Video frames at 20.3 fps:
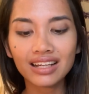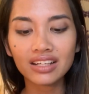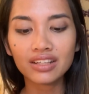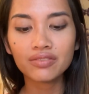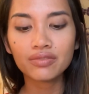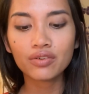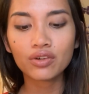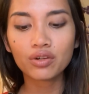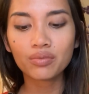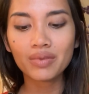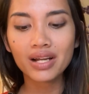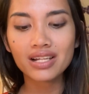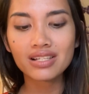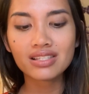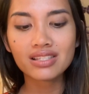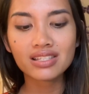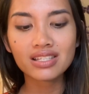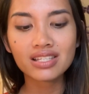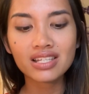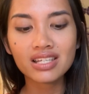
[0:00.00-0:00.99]

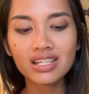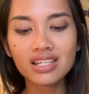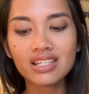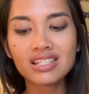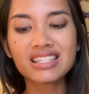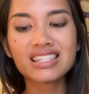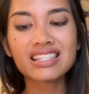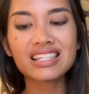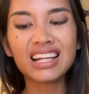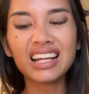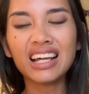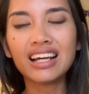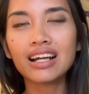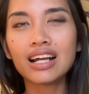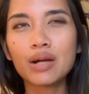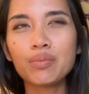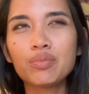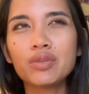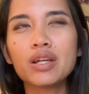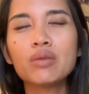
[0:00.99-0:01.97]
informasi
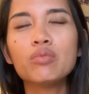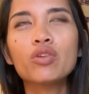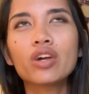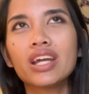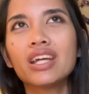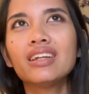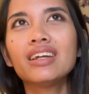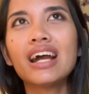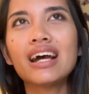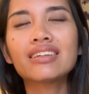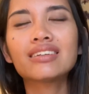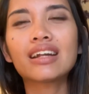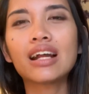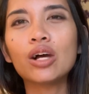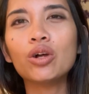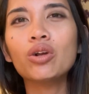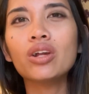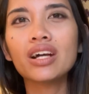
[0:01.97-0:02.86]
selengkapnya mungkin nggak terlalu